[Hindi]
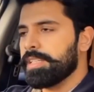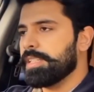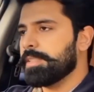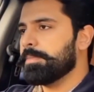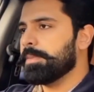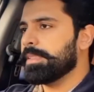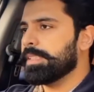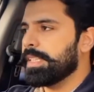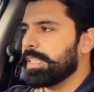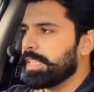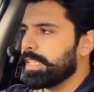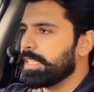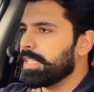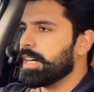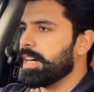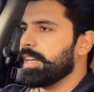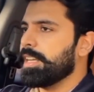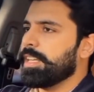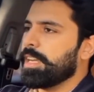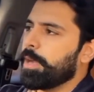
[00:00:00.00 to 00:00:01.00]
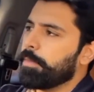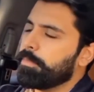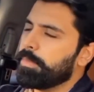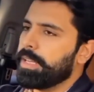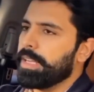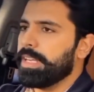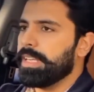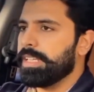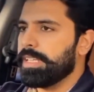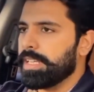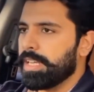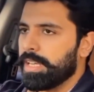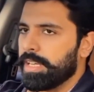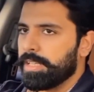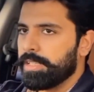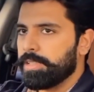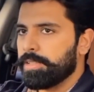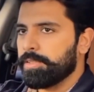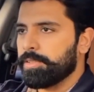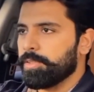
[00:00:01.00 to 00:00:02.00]
अगर जिस बंदे ने ये गाड़ी अब लेनी
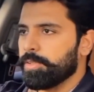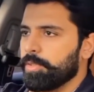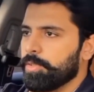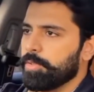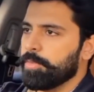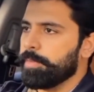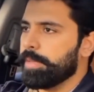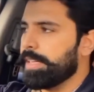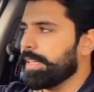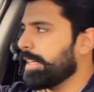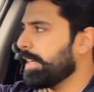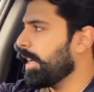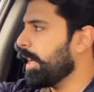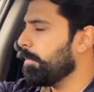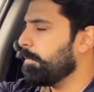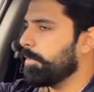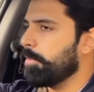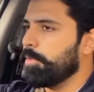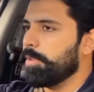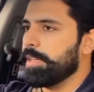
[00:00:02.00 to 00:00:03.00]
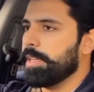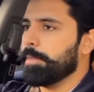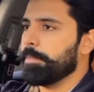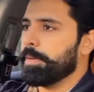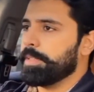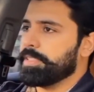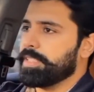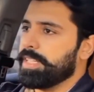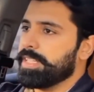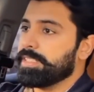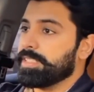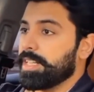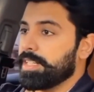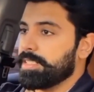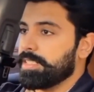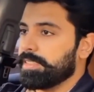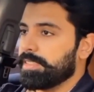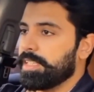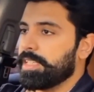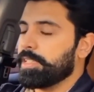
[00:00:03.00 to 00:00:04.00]
है तो मेरे ख्याल में वो ये परचेज़
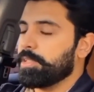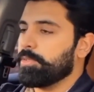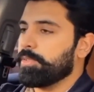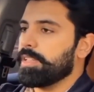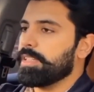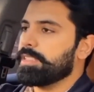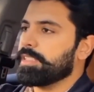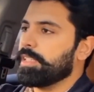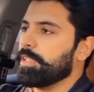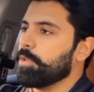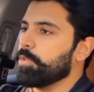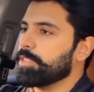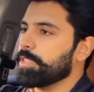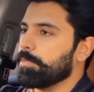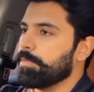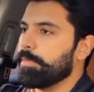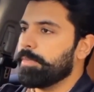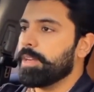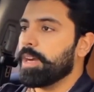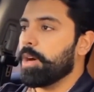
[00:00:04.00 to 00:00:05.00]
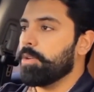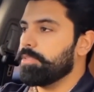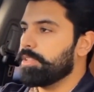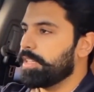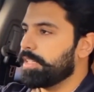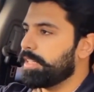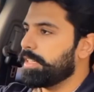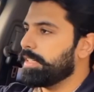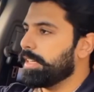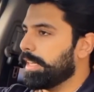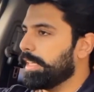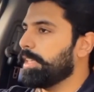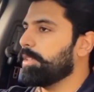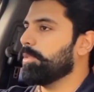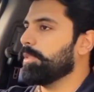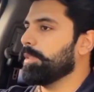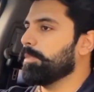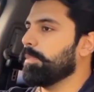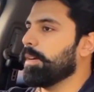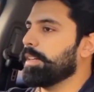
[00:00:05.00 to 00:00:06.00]
कर सकता है क्योंकि इसकी लुक्स अभी भी आउटडेटेड
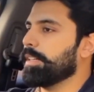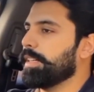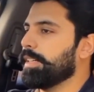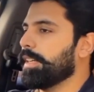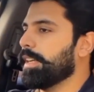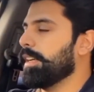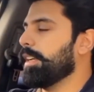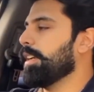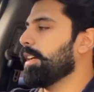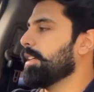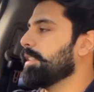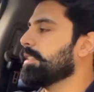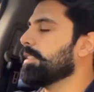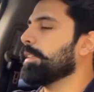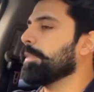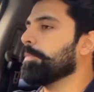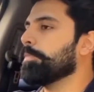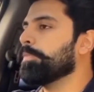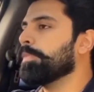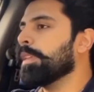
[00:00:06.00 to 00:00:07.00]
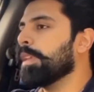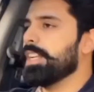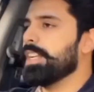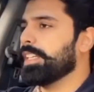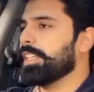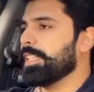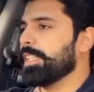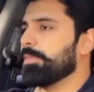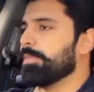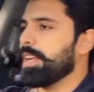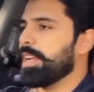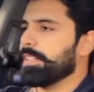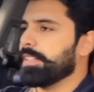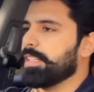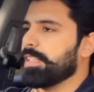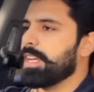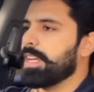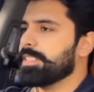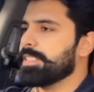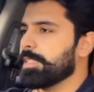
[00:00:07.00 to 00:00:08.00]
नहीं हुई मार्केट के लिहाज से गाड़ी की हम
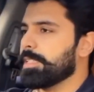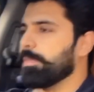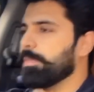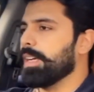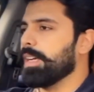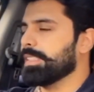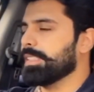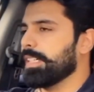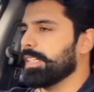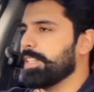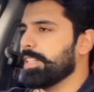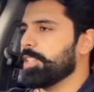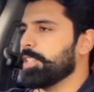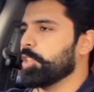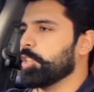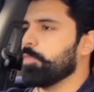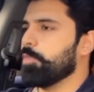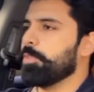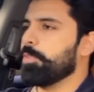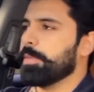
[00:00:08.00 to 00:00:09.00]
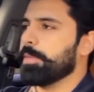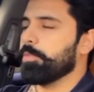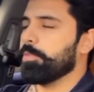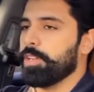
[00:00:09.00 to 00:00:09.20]
करेक्टर लाइन्स की बात करें तो बड़ी